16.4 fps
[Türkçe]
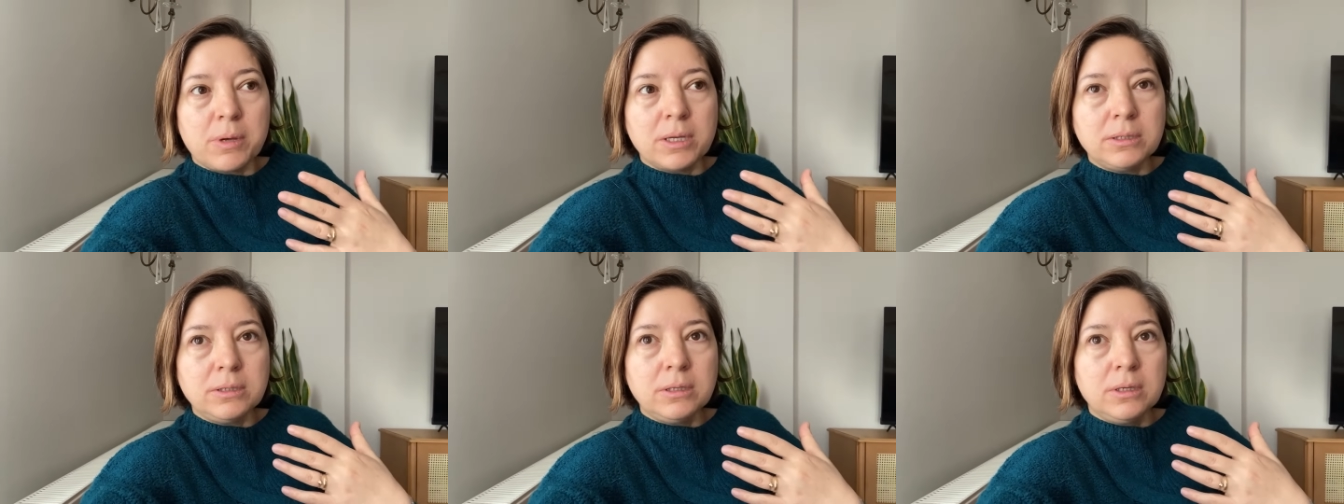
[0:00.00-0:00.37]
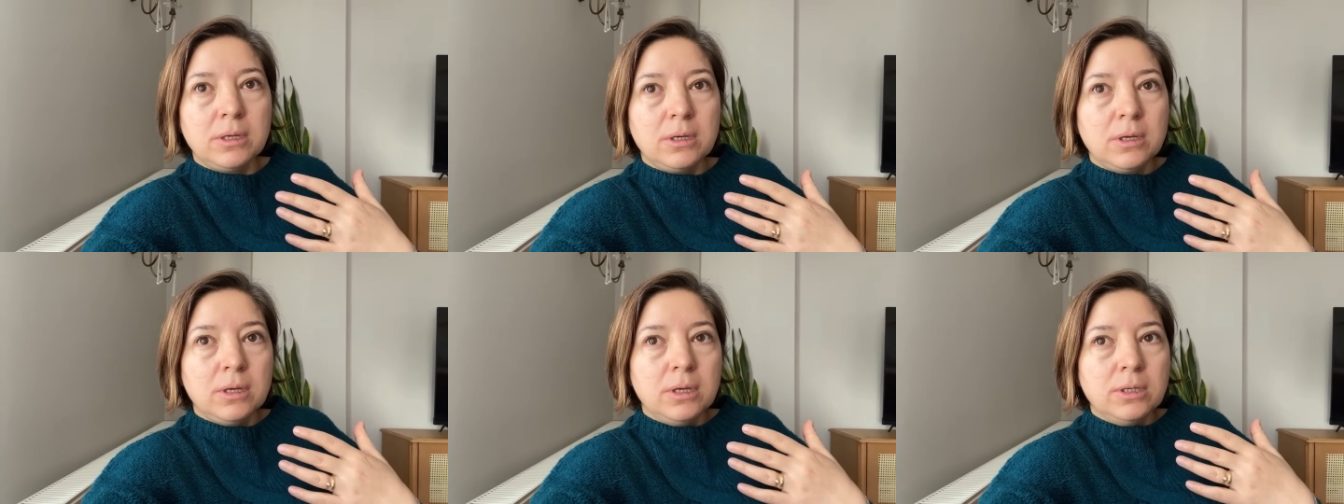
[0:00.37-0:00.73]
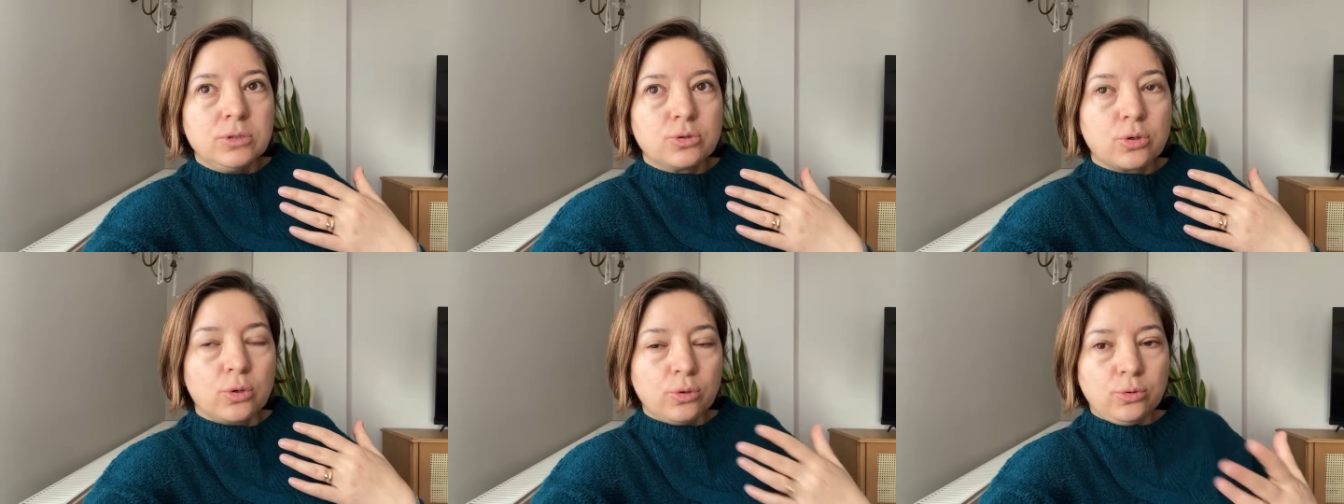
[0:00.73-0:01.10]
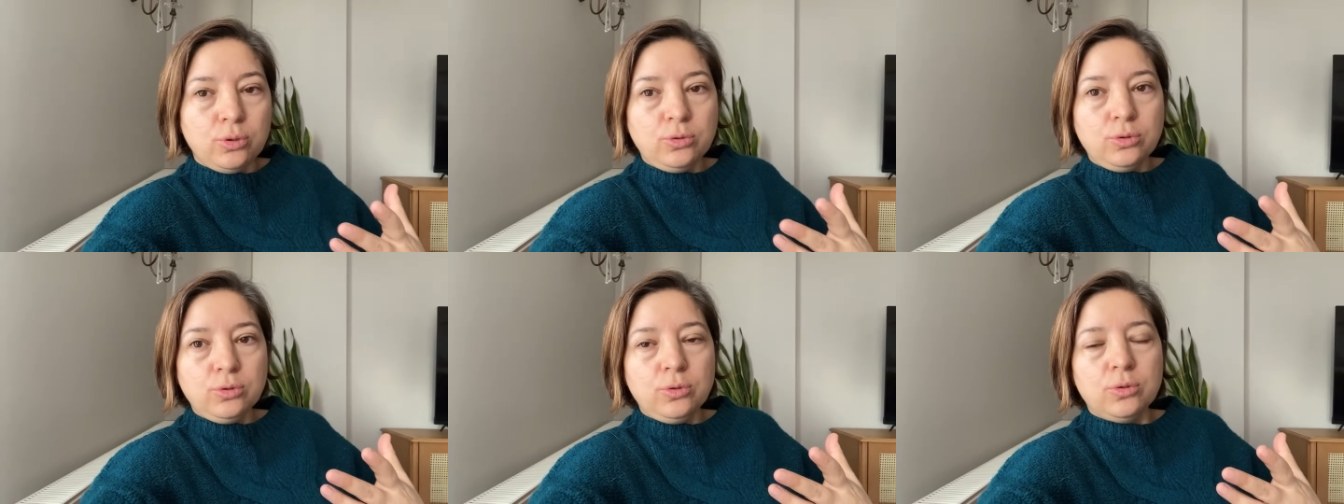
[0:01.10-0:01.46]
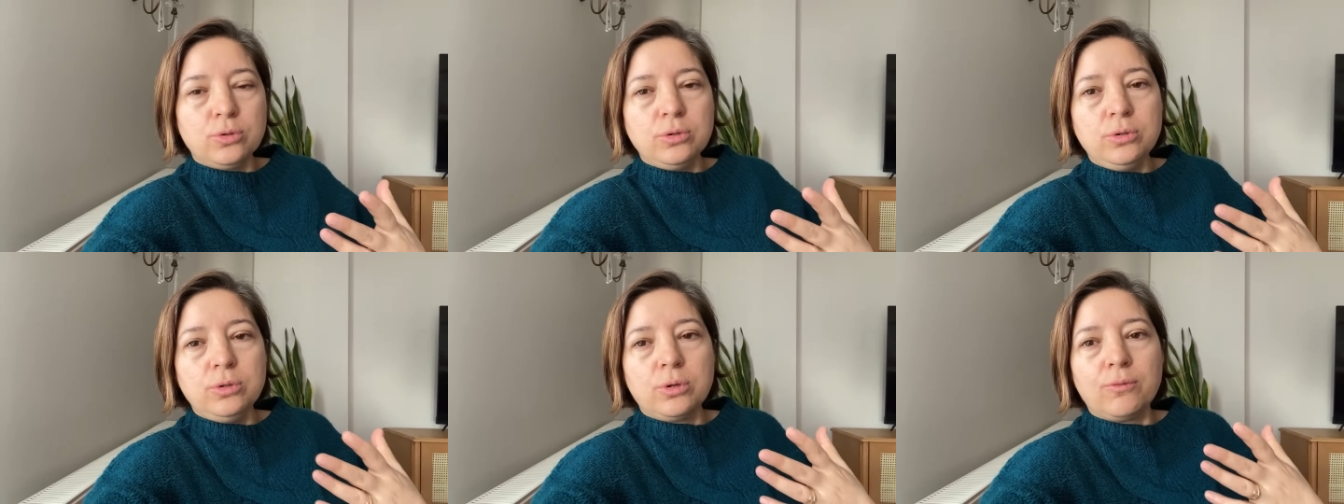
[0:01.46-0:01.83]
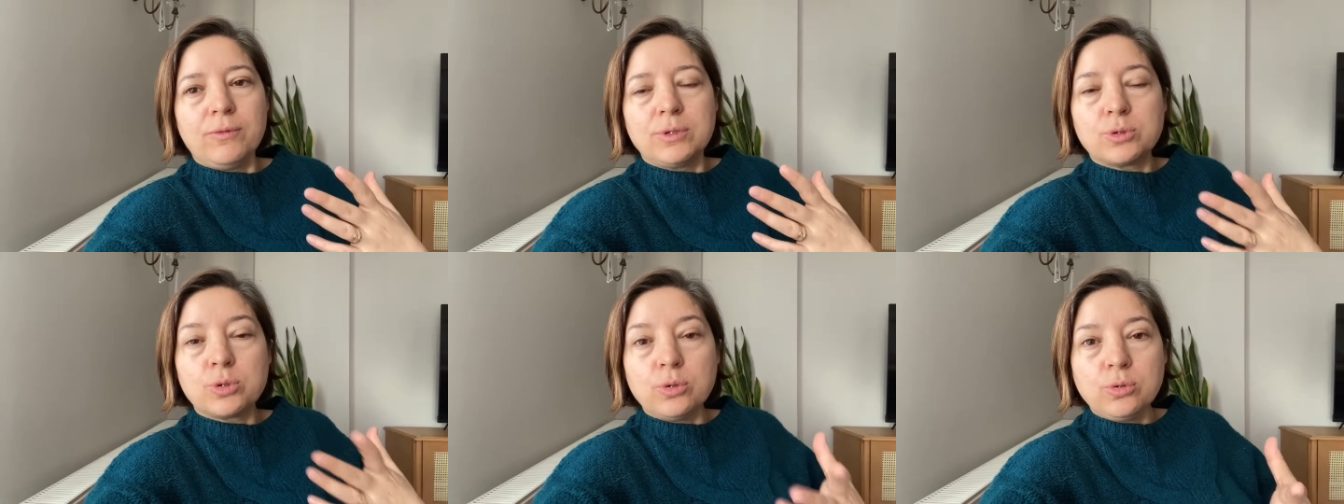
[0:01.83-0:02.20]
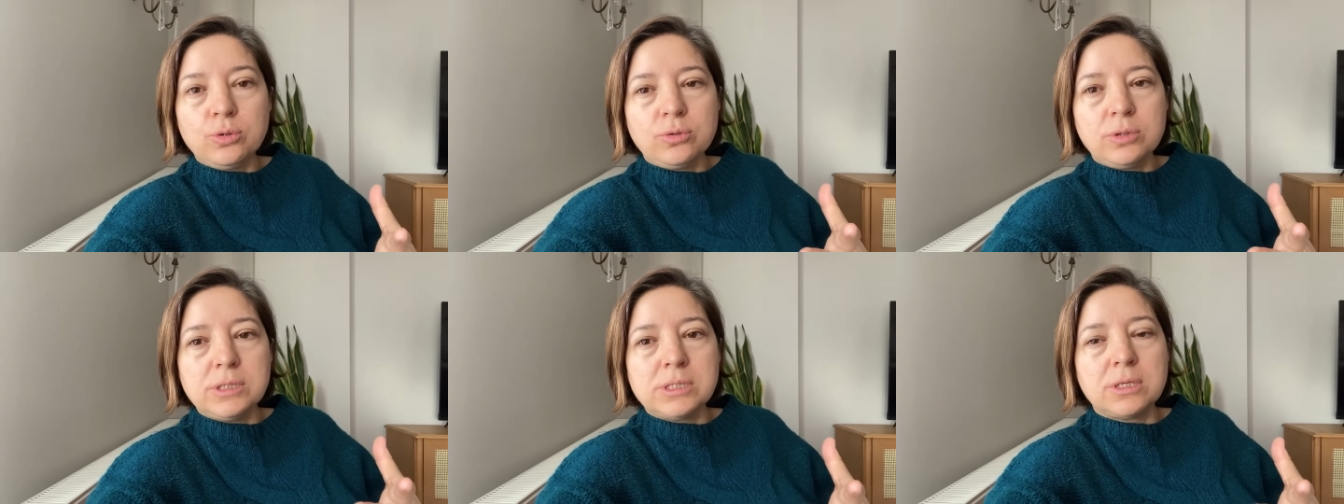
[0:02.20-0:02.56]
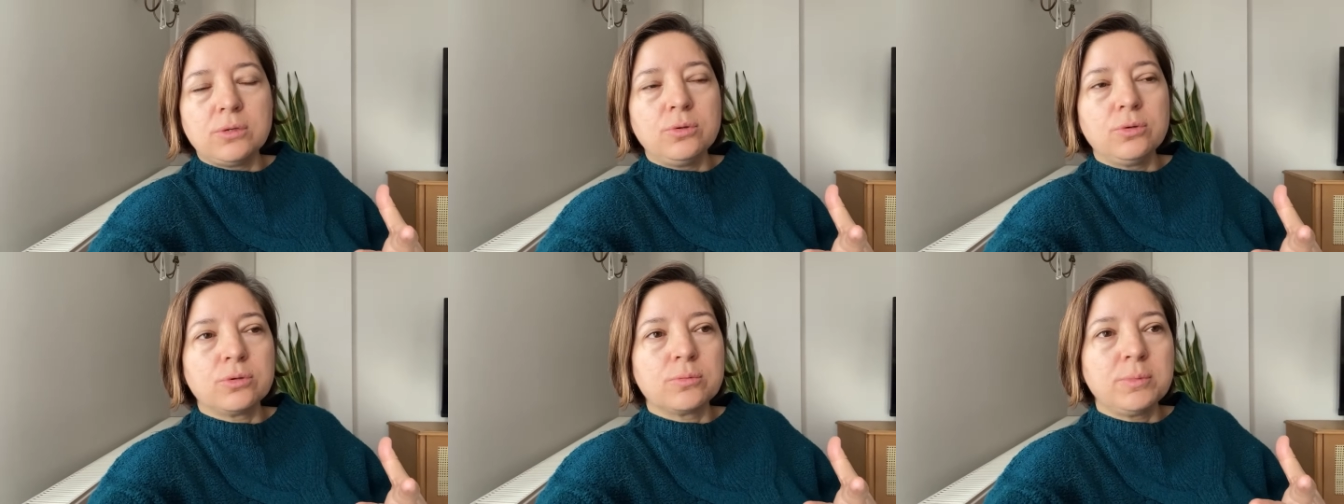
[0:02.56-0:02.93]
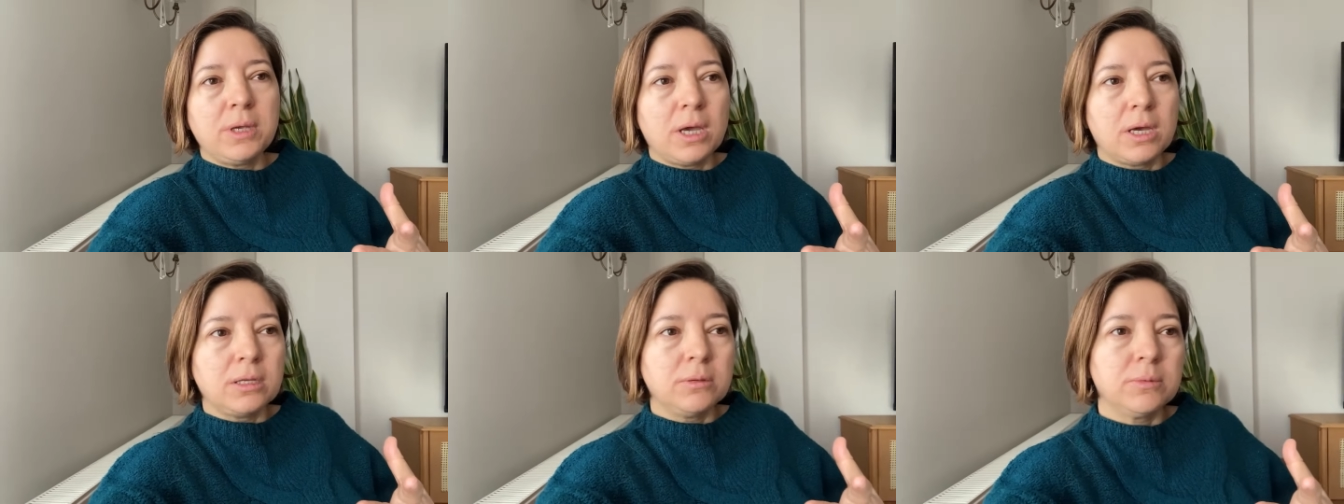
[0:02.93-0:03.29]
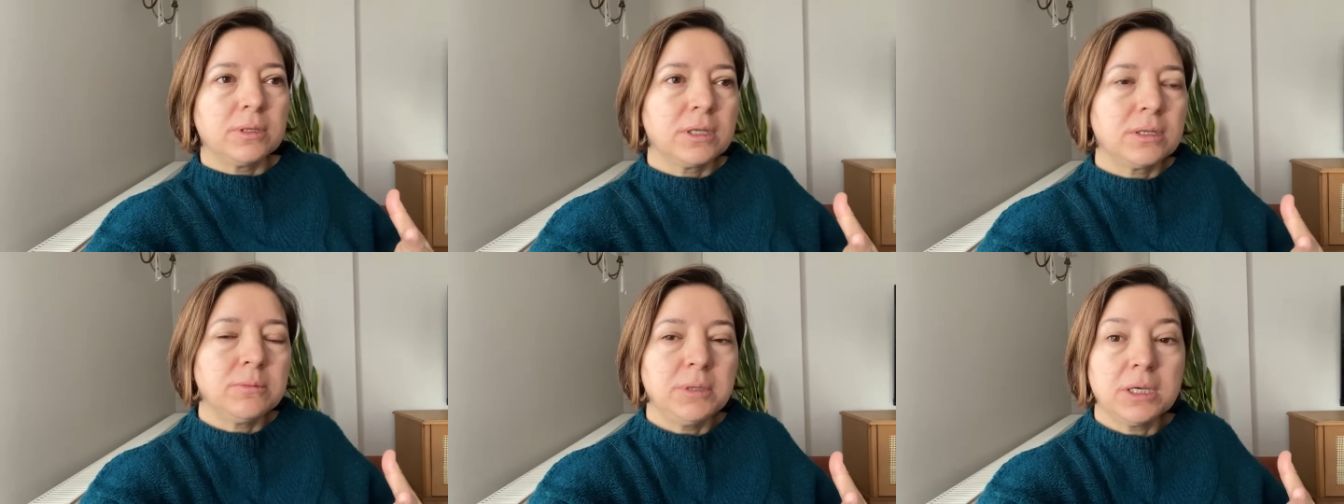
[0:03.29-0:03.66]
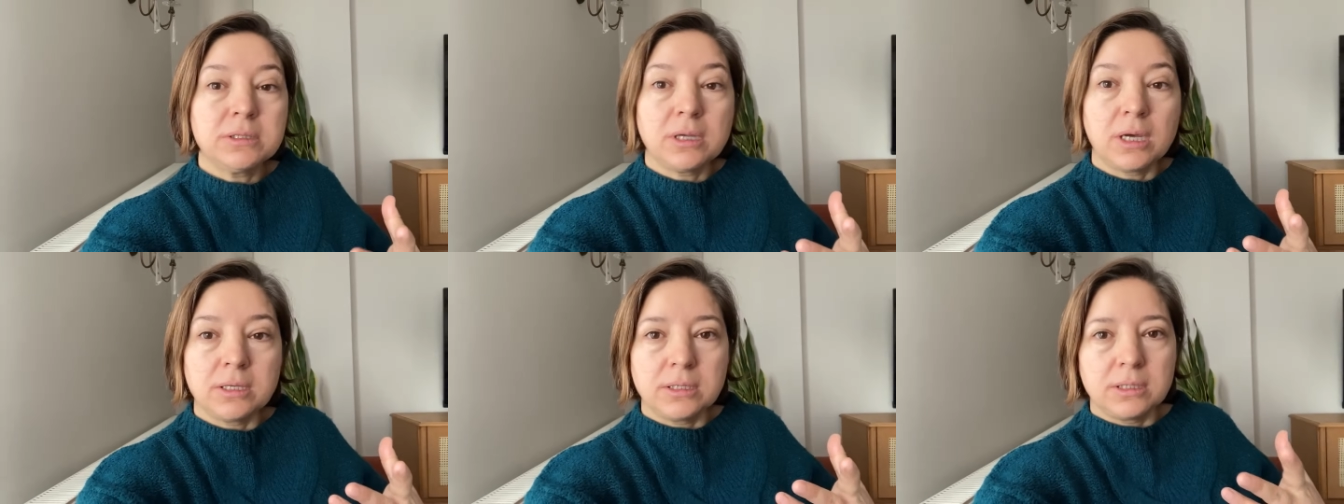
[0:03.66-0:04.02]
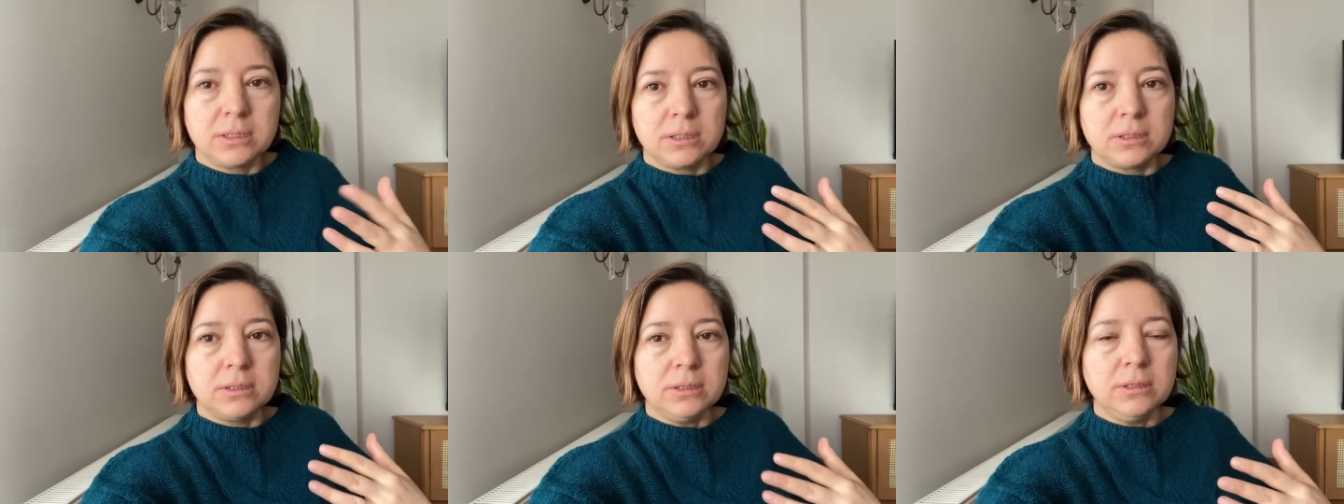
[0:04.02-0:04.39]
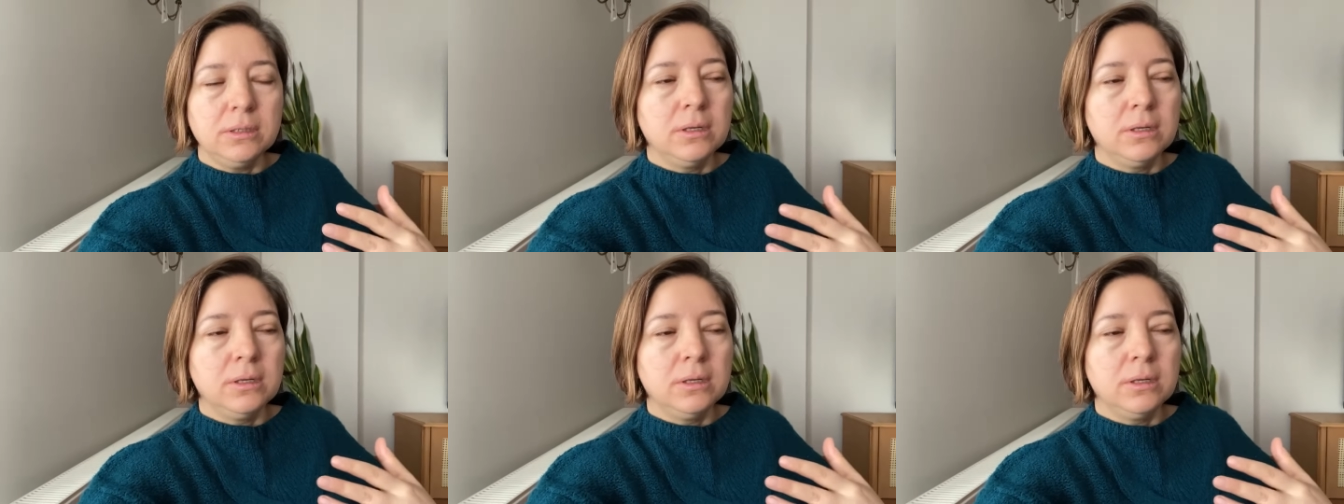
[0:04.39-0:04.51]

Ben çok kötü görünüyorum ve çok kötü hissediyorum kendimi dedim. Yat anne dedi.